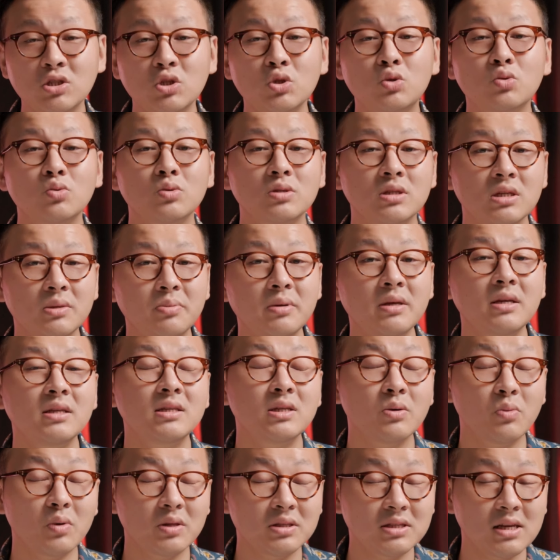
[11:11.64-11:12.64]
记
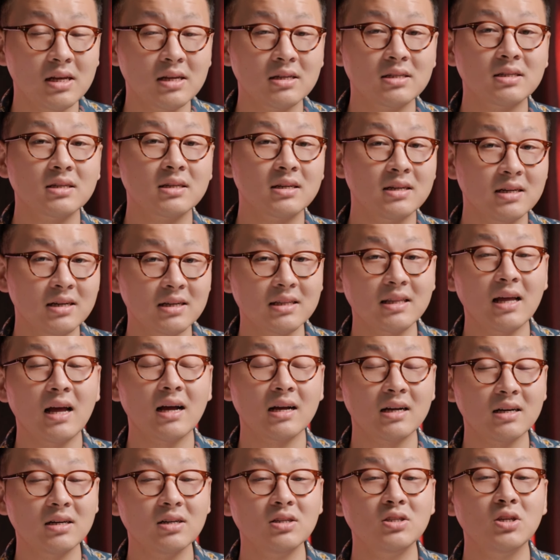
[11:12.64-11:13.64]
住，JPEG 文件是可
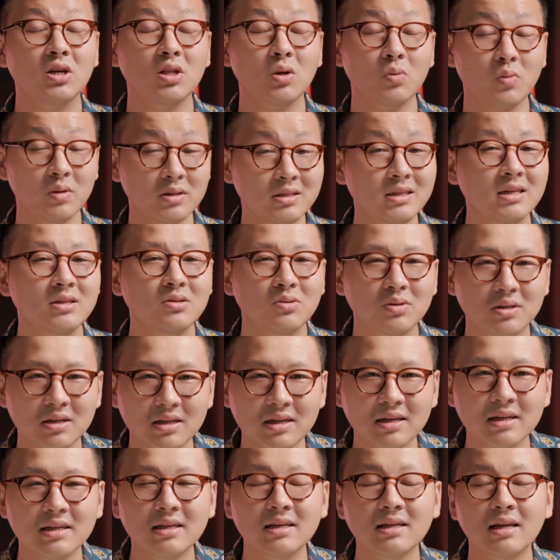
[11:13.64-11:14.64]
大可小的文件就
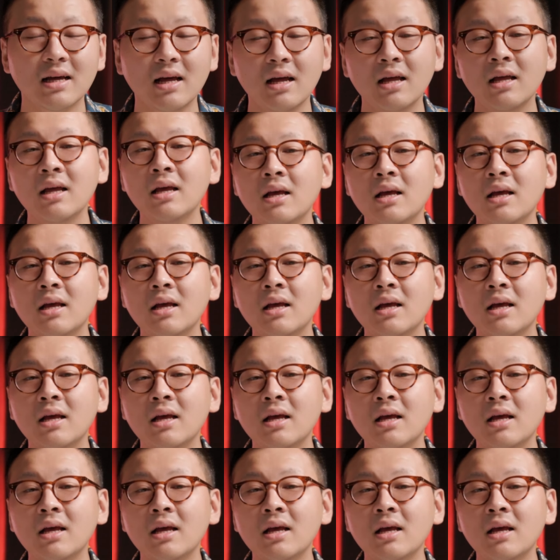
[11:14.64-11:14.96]
可以了。